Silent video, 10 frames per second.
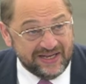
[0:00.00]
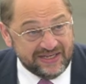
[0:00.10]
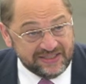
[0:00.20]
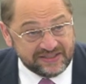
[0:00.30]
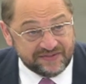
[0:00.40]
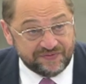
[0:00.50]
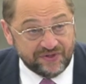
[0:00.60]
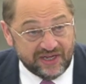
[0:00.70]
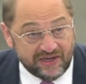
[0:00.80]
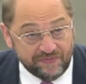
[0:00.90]
Liste
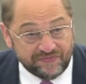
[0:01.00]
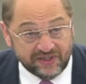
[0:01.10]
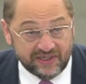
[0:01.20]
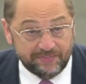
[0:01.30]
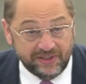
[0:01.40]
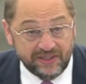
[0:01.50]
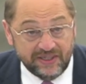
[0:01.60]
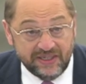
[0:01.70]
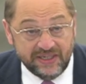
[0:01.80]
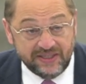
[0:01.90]
von Aufgaben,
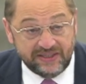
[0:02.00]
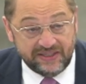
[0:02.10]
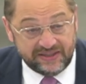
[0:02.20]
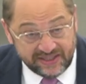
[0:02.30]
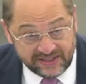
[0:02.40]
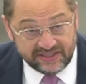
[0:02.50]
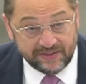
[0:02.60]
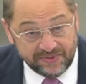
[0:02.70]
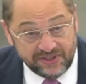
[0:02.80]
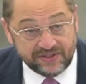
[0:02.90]
die
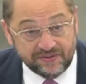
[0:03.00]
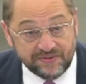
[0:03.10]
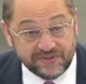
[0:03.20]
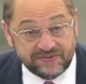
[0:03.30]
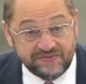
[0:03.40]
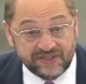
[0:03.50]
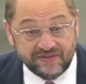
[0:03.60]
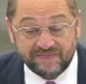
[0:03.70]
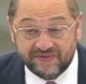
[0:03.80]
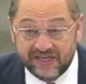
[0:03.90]
deshalb nicht gelöst
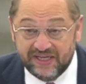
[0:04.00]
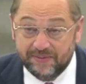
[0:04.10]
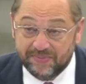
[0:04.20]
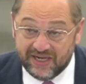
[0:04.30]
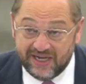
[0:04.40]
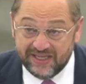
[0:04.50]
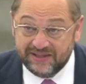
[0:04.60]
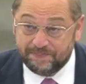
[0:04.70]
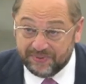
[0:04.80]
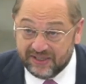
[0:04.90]
werden, weil im
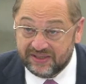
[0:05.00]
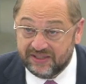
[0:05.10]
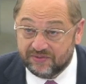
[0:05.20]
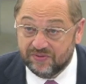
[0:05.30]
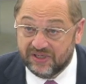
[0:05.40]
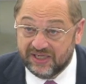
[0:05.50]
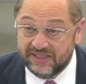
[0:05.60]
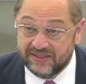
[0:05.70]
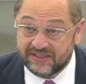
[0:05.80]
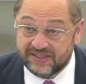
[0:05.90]
Rat
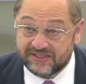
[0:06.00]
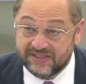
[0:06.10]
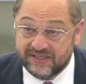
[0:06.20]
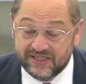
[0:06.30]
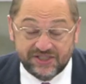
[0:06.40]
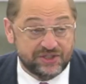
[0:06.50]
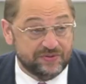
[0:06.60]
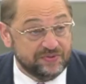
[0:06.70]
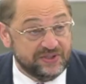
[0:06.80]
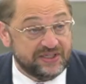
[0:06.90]
Partikularinteressen herrschen
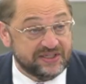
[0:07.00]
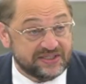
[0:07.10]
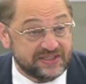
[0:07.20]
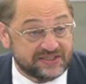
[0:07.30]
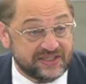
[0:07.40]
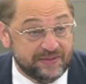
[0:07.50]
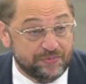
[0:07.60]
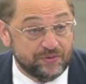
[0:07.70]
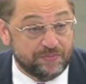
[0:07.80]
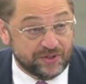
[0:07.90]
und die
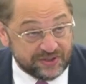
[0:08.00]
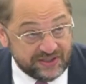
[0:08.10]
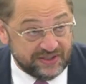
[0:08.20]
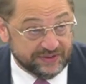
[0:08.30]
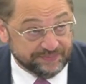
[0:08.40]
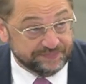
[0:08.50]
Gesetzgebung blockieren.